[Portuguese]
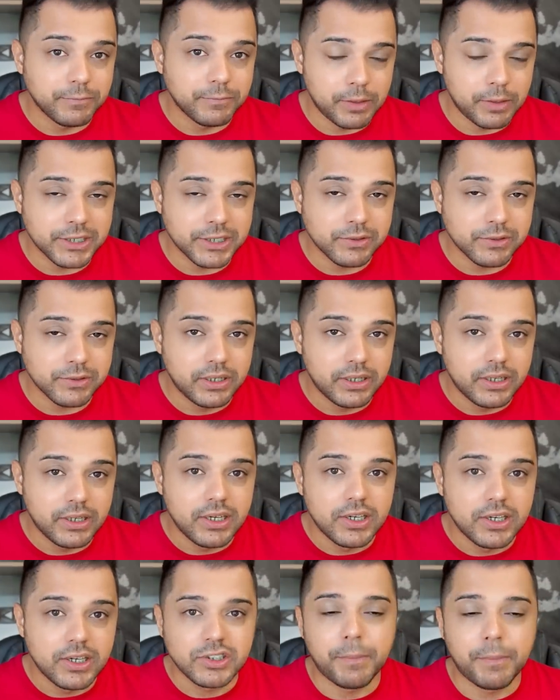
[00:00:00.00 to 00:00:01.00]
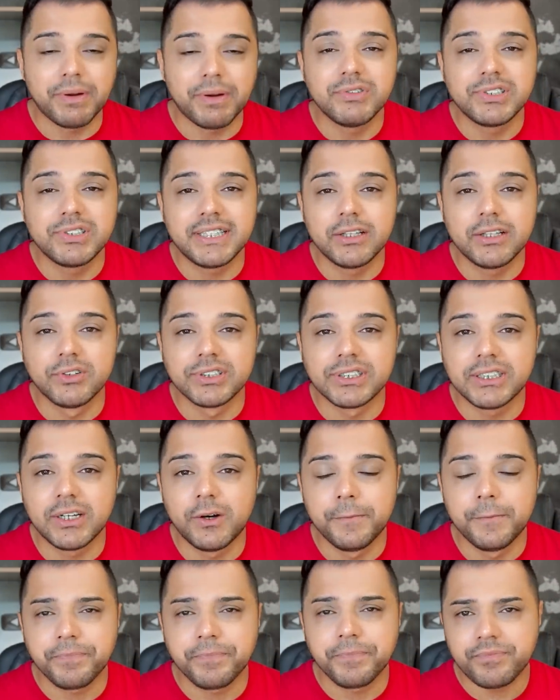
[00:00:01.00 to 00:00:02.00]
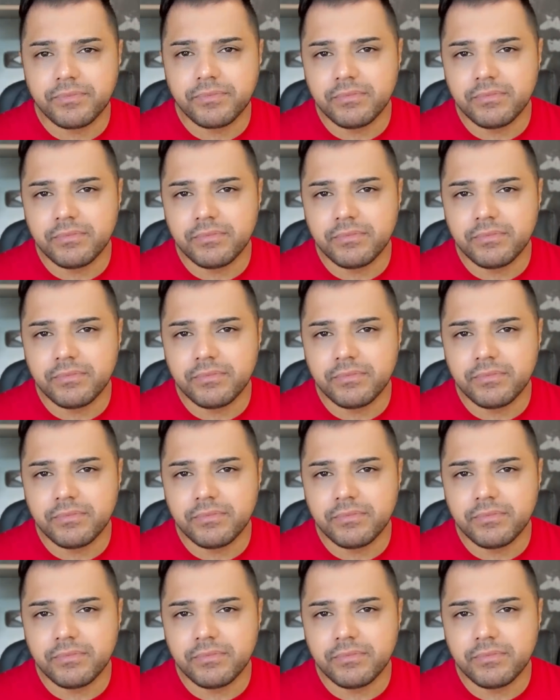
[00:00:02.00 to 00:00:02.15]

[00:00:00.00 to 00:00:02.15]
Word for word: não é mesmo? Só para você ter noção,